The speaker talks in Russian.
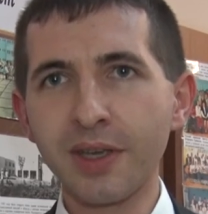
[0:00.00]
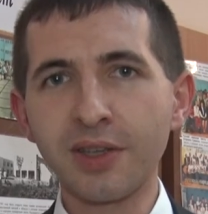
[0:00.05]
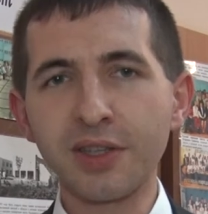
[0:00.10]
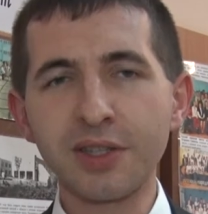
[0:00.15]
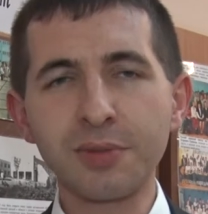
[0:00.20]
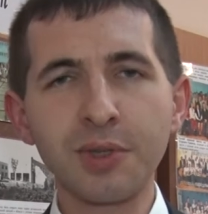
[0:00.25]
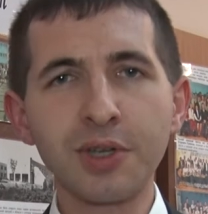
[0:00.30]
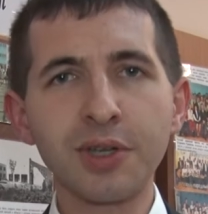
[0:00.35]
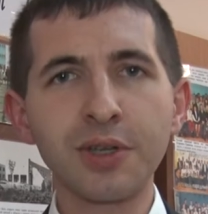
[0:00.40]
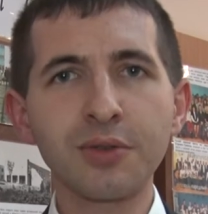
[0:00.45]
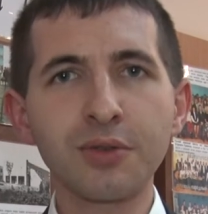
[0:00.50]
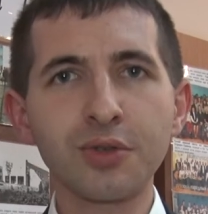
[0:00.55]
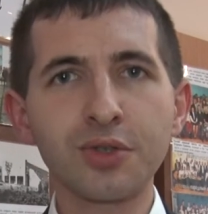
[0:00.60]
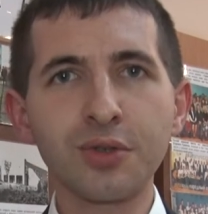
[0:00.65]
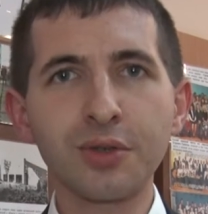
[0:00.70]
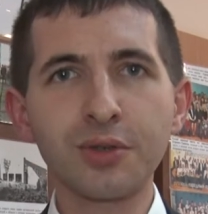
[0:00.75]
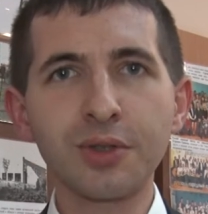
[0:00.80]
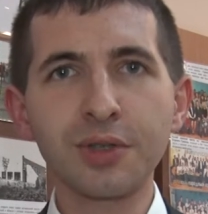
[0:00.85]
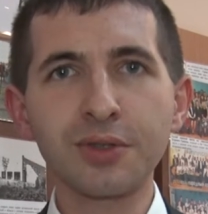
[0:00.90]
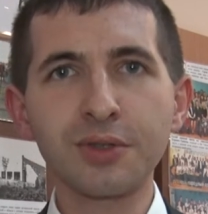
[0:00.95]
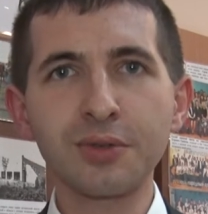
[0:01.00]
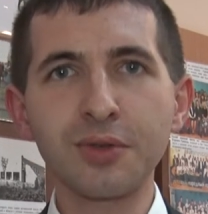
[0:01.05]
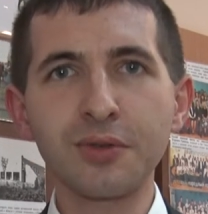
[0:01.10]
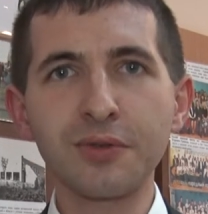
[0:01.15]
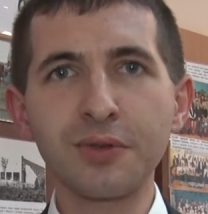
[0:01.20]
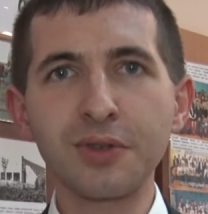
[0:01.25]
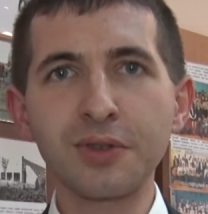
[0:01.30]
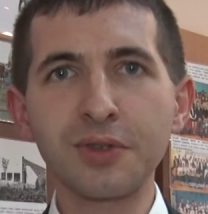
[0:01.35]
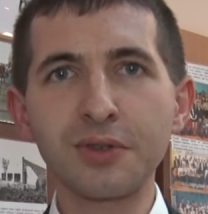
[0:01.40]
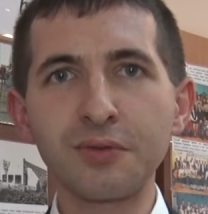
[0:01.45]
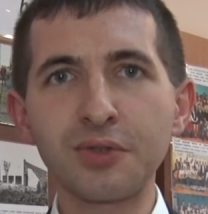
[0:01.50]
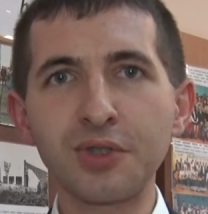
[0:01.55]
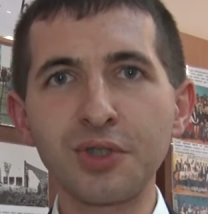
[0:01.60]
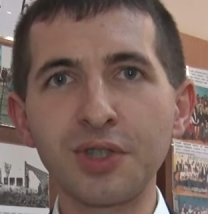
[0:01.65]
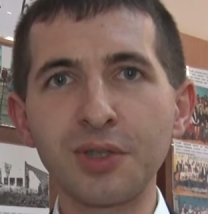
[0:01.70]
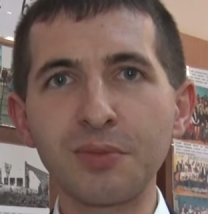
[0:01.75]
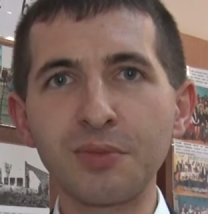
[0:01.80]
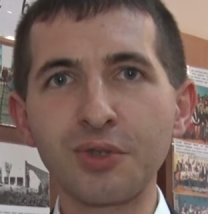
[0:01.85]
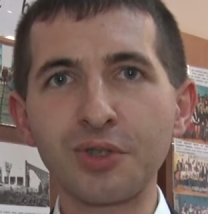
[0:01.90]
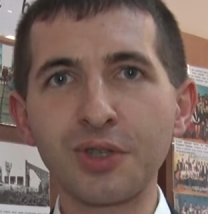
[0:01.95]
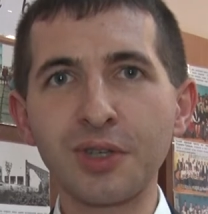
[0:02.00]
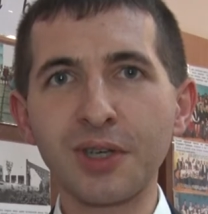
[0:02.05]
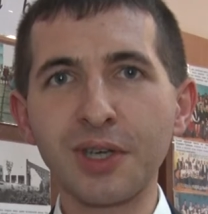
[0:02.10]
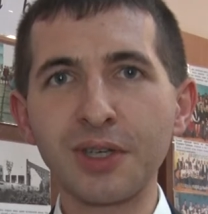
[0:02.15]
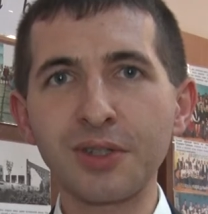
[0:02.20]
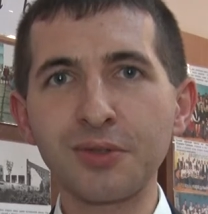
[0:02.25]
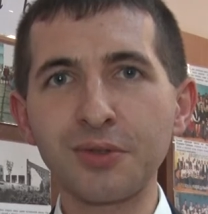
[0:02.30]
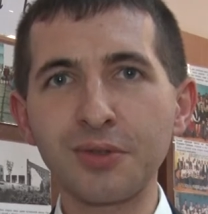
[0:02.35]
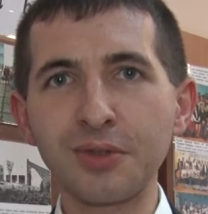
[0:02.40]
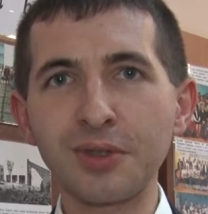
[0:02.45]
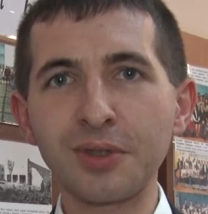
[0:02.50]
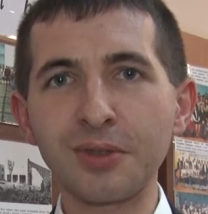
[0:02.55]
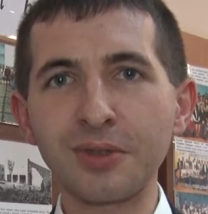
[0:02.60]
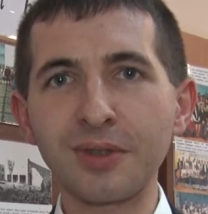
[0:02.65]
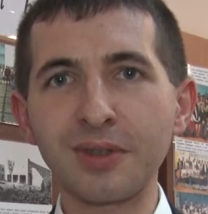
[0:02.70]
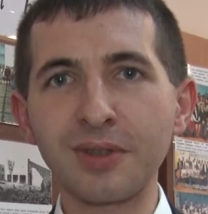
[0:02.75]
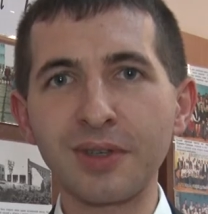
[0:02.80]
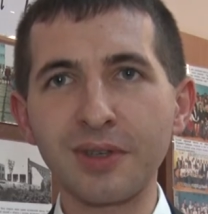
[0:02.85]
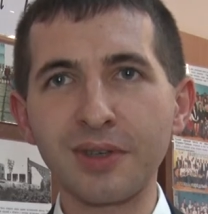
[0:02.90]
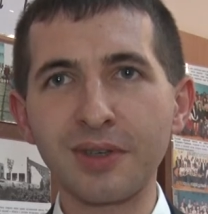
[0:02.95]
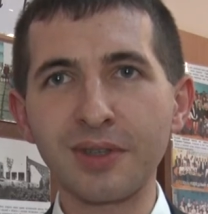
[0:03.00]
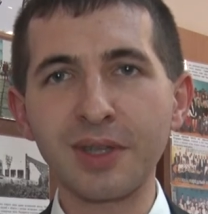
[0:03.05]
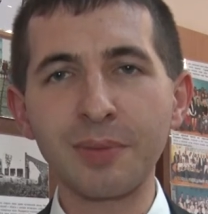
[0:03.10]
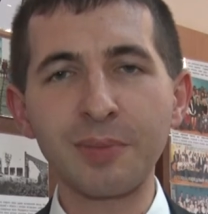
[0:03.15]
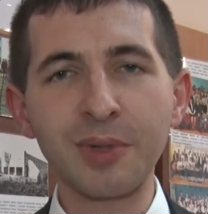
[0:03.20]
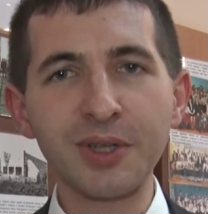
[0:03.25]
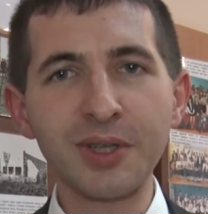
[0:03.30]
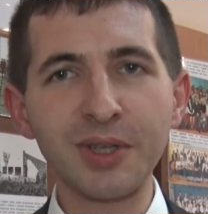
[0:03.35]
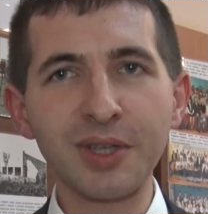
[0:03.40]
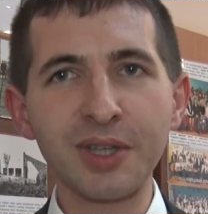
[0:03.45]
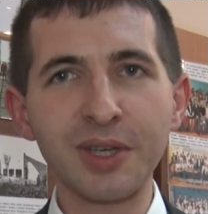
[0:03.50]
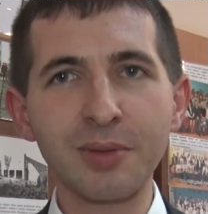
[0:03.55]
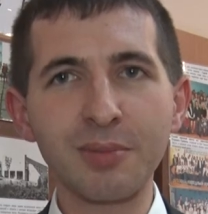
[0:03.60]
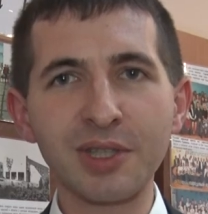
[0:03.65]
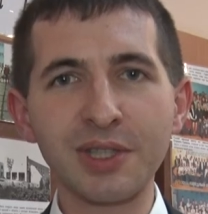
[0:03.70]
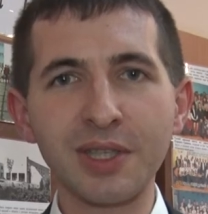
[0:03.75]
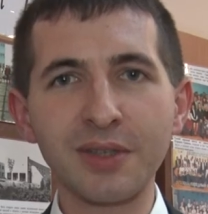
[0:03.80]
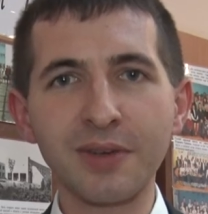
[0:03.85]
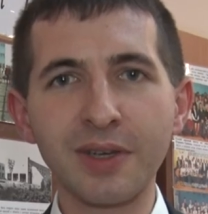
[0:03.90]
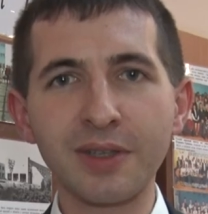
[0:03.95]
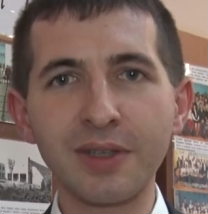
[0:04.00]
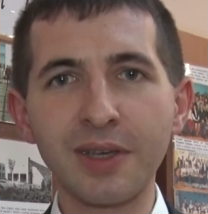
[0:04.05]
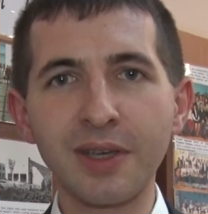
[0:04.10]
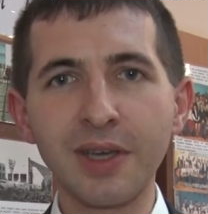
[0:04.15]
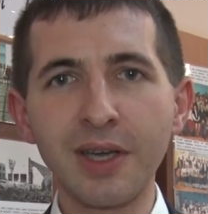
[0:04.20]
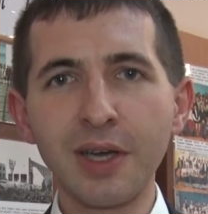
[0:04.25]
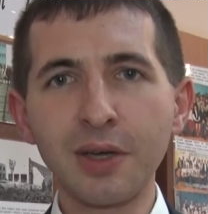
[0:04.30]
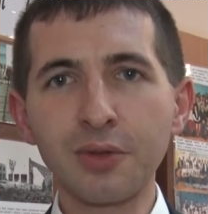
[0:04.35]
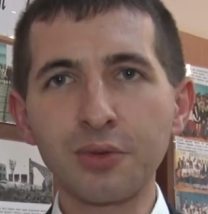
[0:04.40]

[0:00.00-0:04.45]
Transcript: Несмотря на то, что это слово звучит немножко казенно, э, дополнительное образование,